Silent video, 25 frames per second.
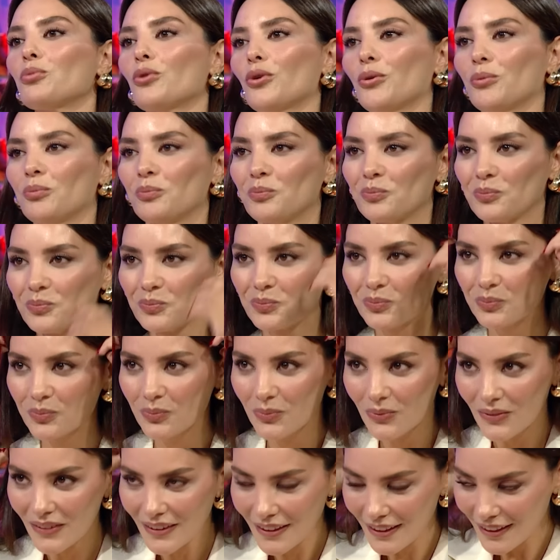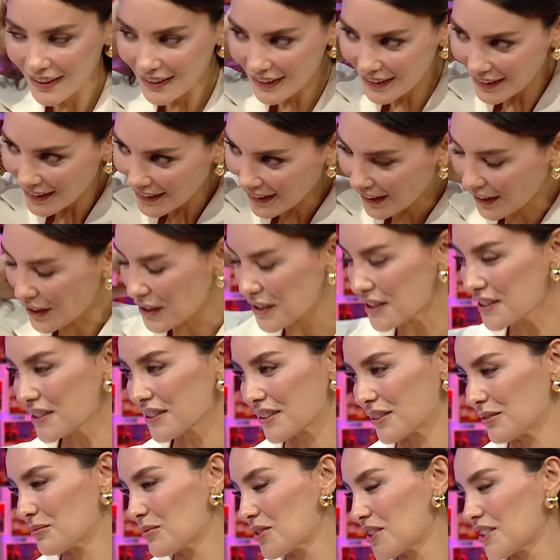bu.
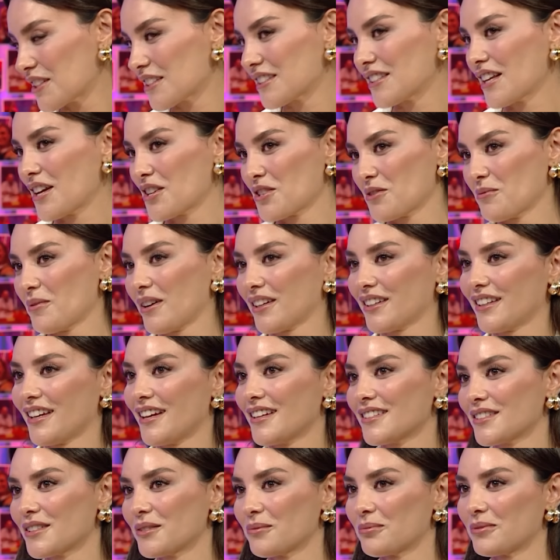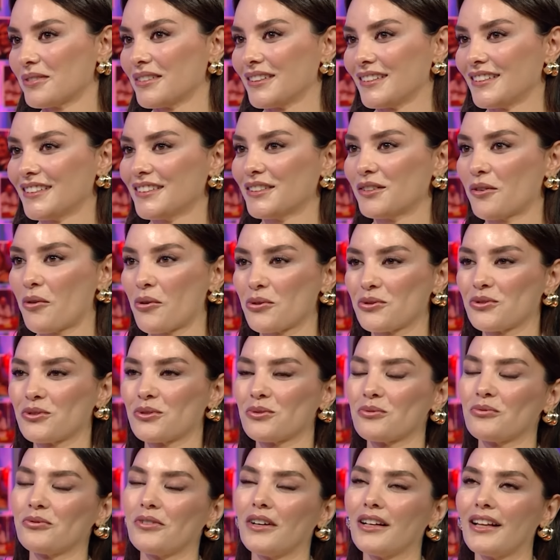Hazırım işte saç makyaj yapıldı,
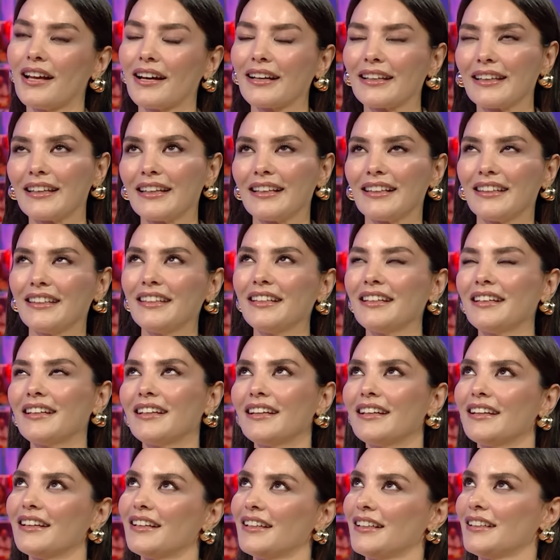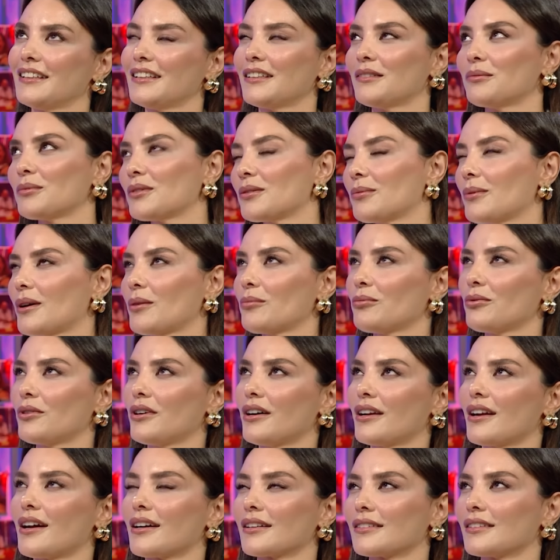kostüm falan giyildi. Dedim ki ben bu
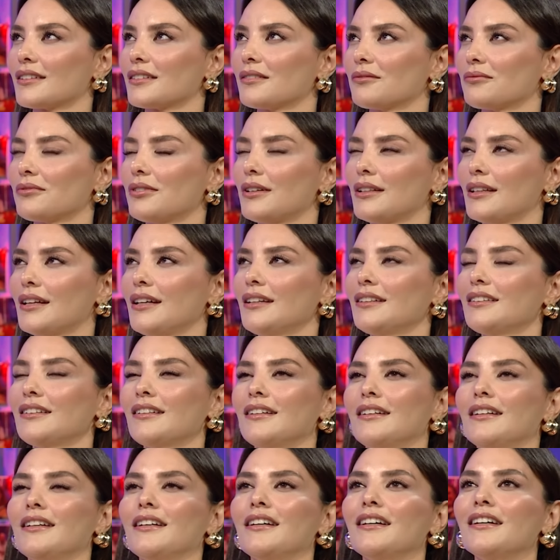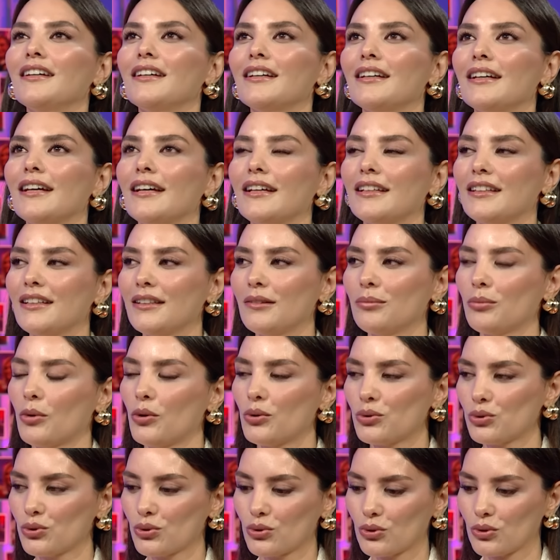karakterim falan. E dedim
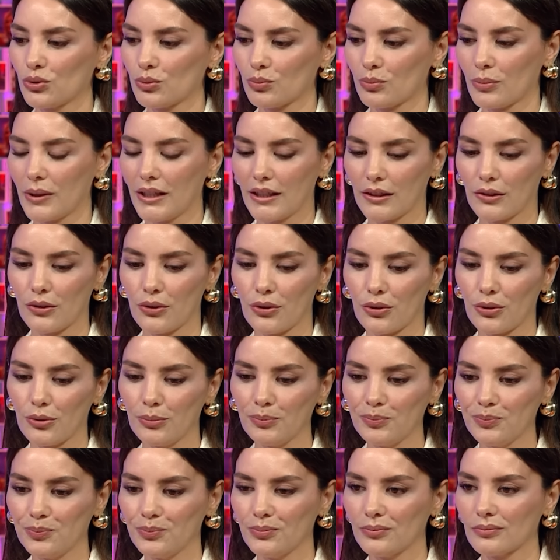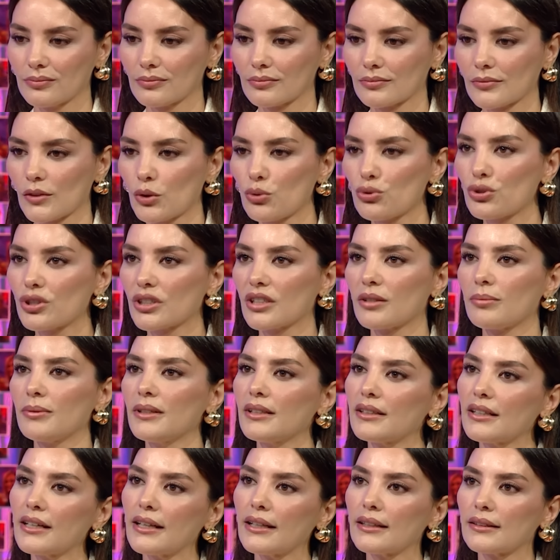oturdum bekliyorum. 3-2-1
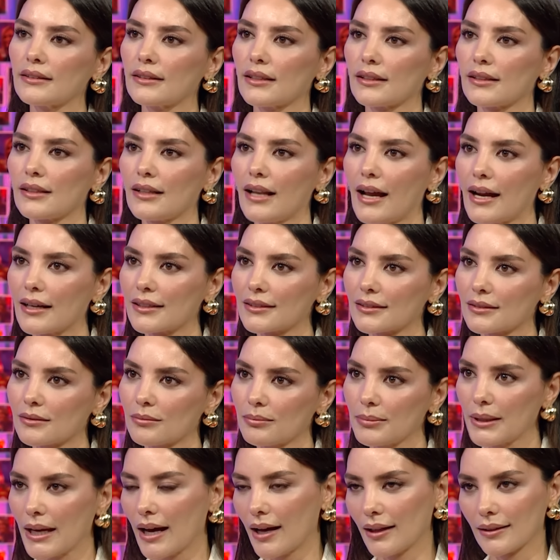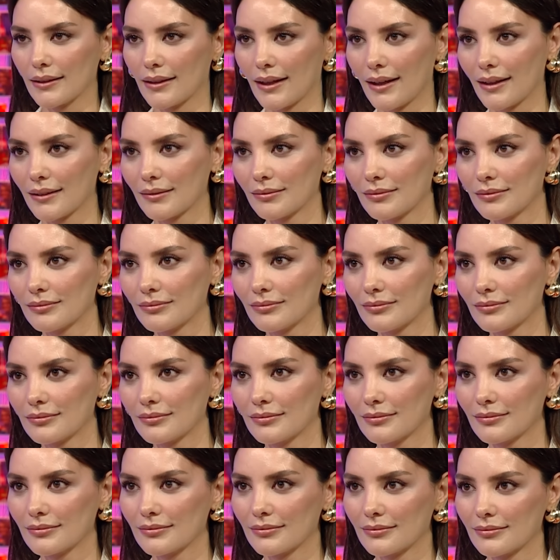kayıt dediler bir anda.
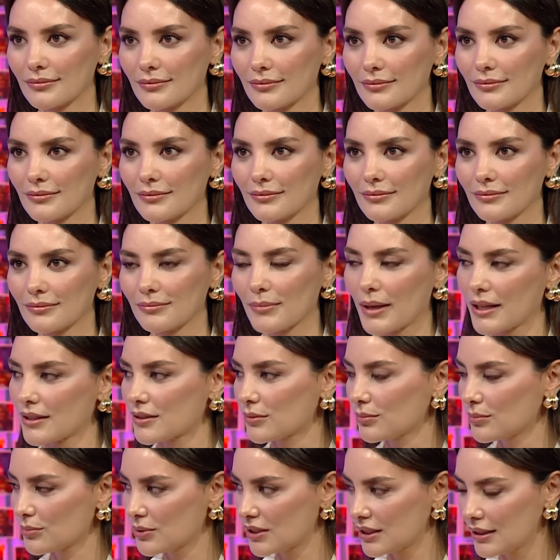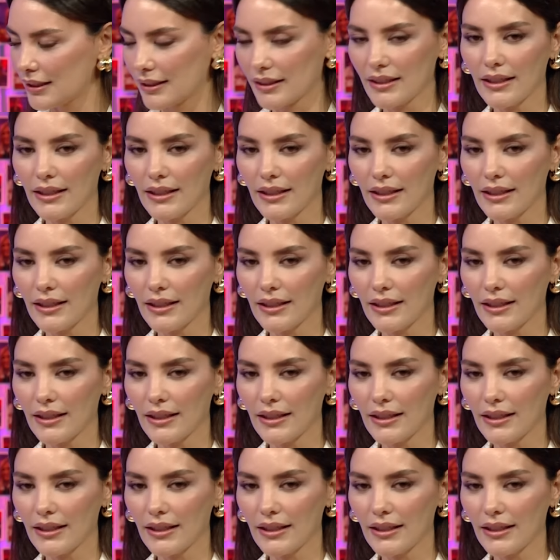Ben şimdi bir şeyleri